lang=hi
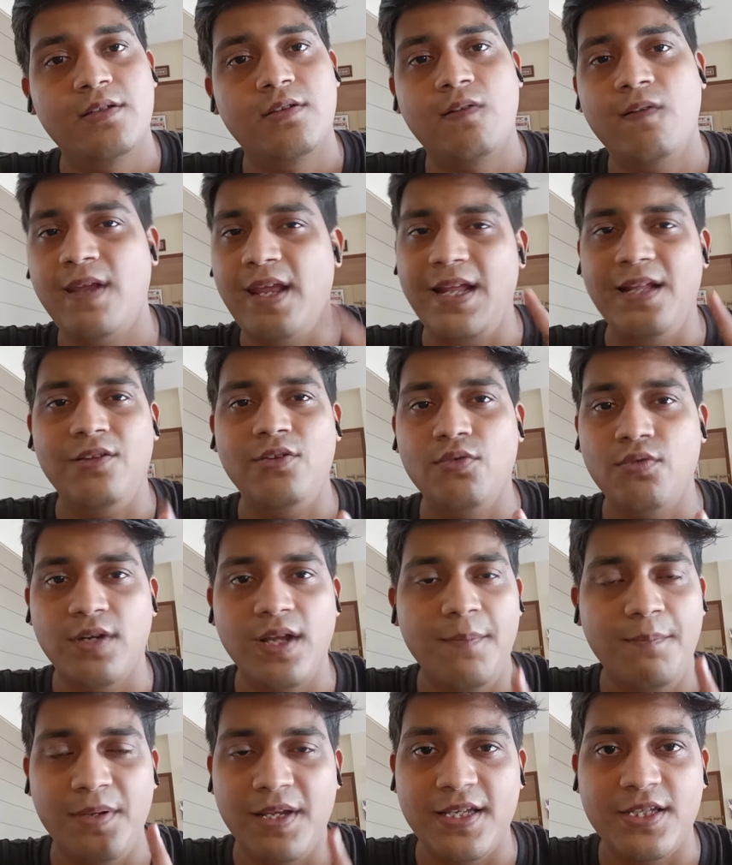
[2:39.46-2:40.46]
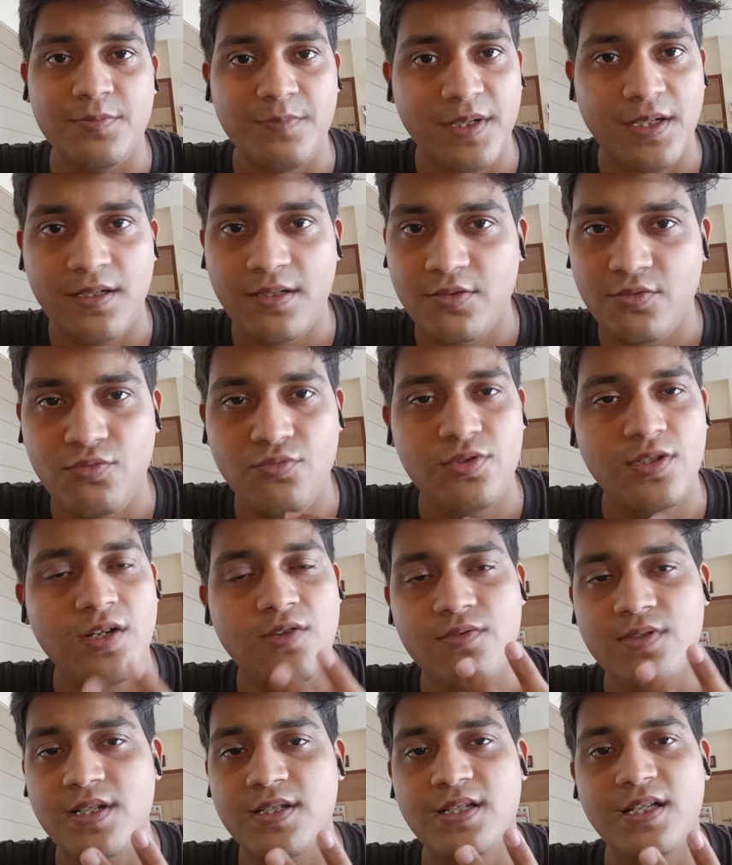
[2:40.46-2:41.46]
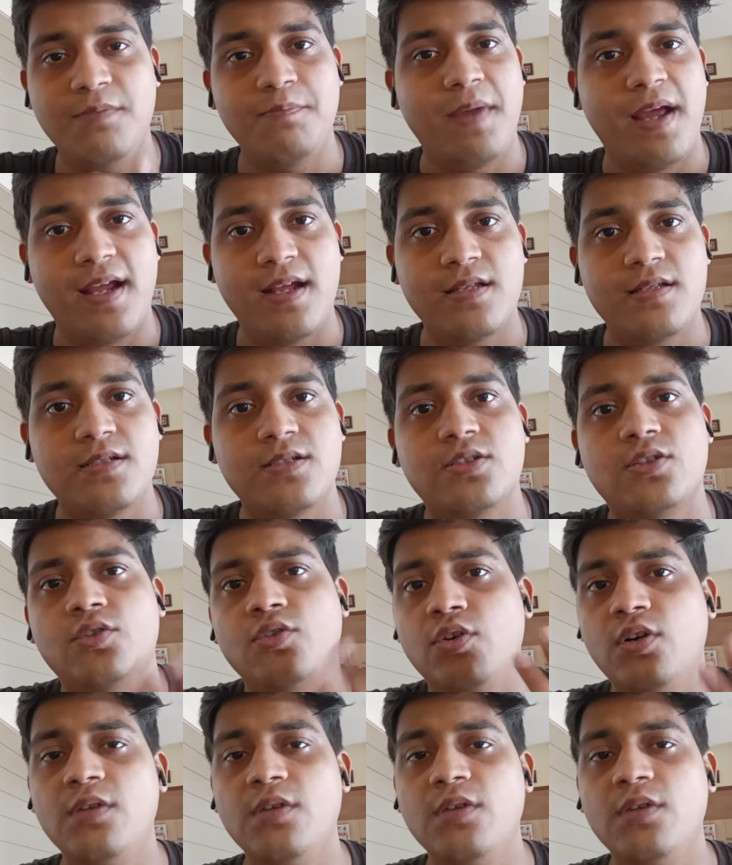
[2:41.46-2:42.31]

तो एक तो हो गया प्लेसमेंट दूसरा उसके साथ पैकेजेस